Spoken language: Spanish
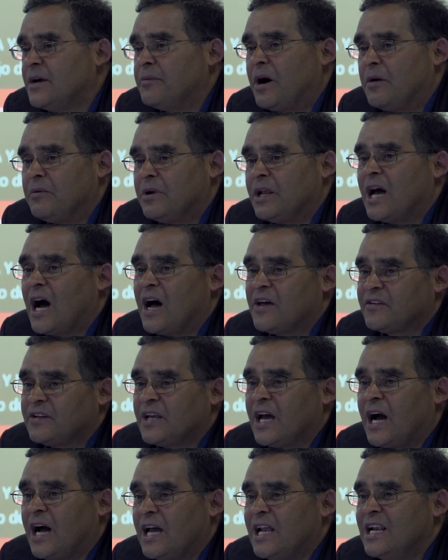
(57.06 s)
llevable
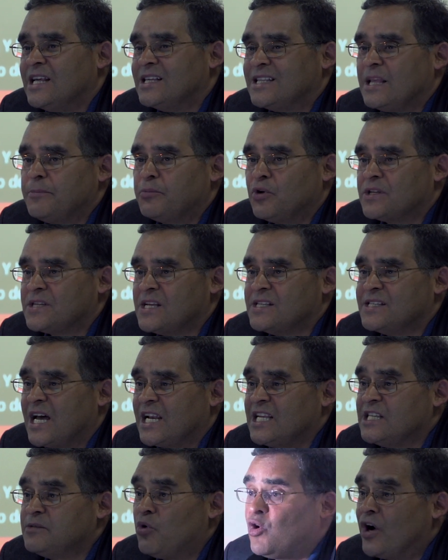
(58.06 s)
hacia el tipo de
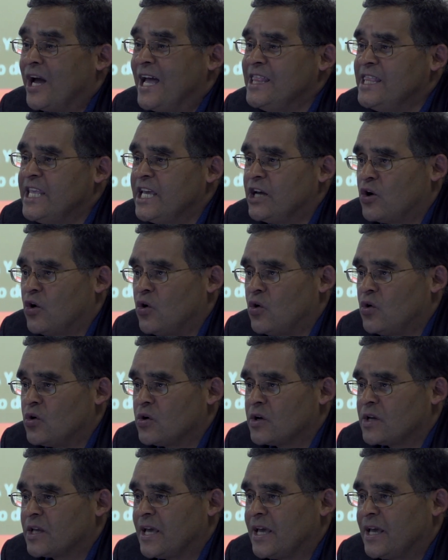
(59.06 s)
esencialismo étnico
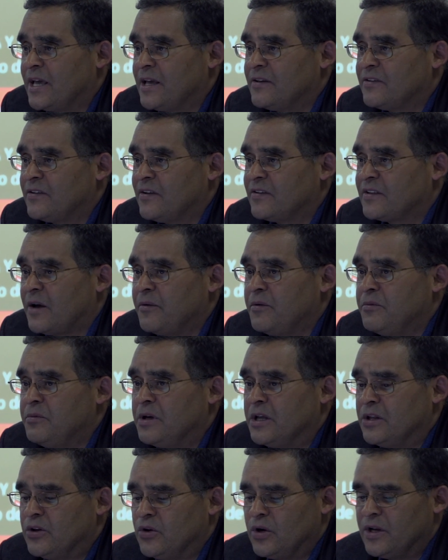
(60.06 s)
que se está
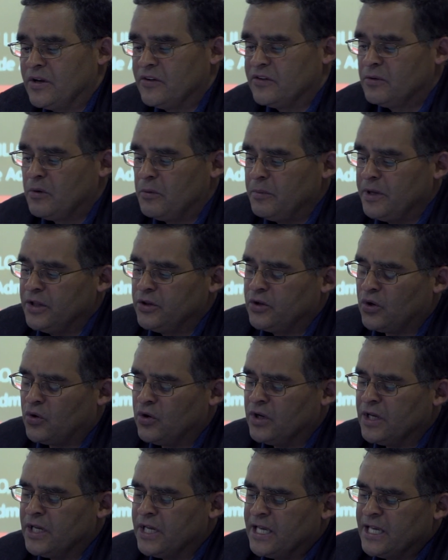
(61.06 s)
viviendo en este
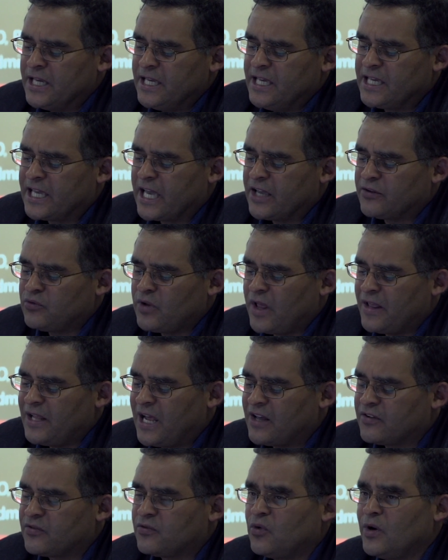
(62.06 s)
momento y que es una de
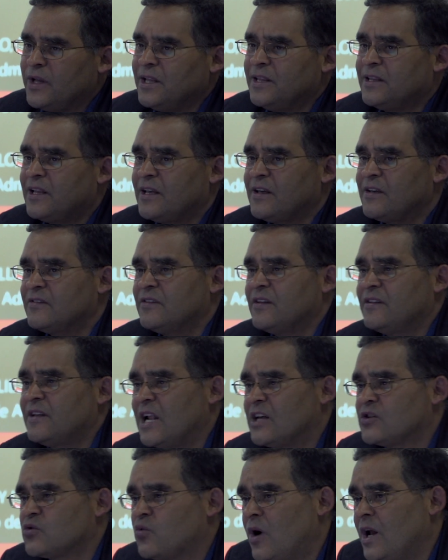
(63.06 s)
las fuentes desde las